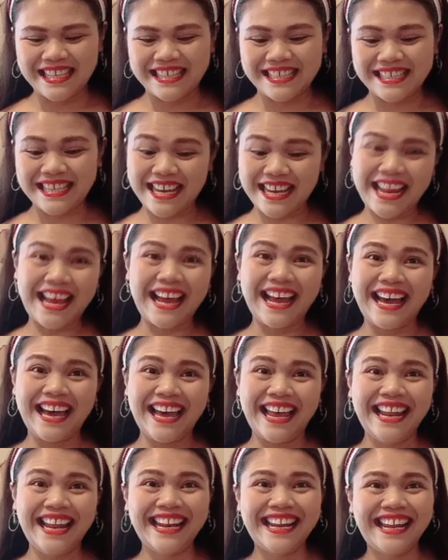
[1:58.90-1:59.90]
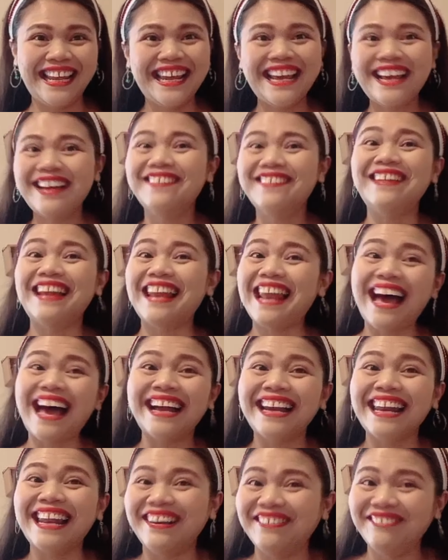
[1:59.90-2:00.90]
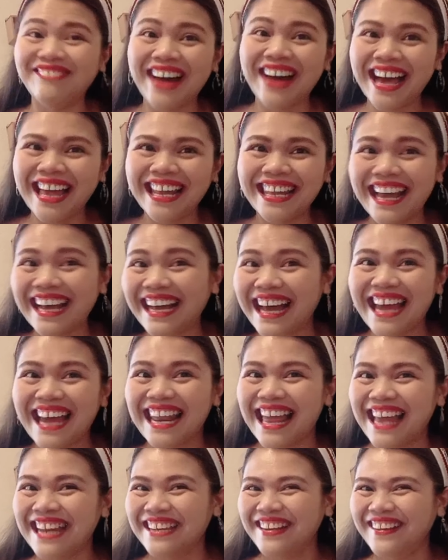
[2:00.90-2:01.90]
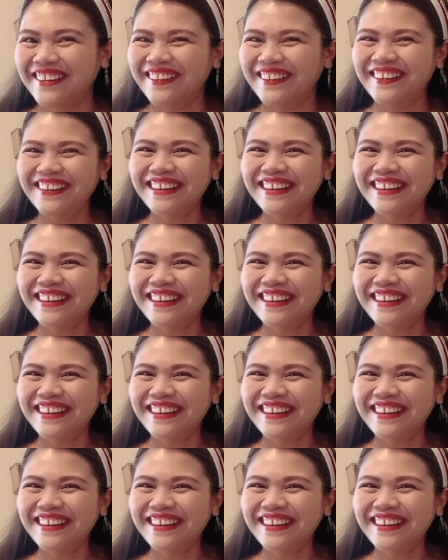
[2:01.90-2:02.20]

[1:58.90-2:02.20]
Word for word: Tiyan! Walang laman, nakala nyo.